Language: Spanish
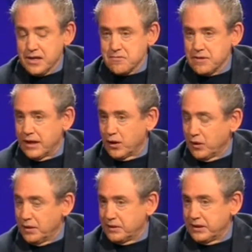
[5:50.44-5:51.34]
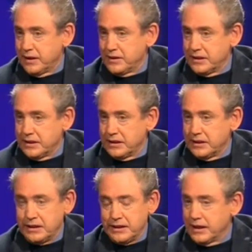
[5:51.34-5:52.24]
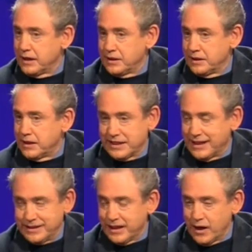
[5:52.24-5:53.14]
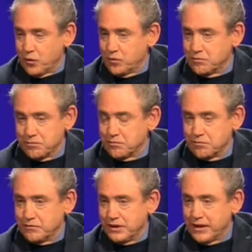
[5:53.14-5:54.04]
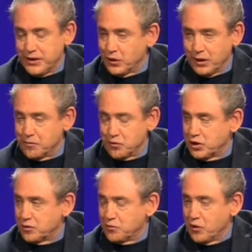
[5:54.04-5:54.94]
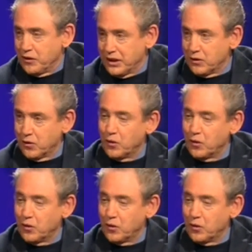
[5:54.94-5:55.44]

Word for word: en las cuales prácticamente tenía que asaltar a algún financiero que le pusiese un poco de dinero,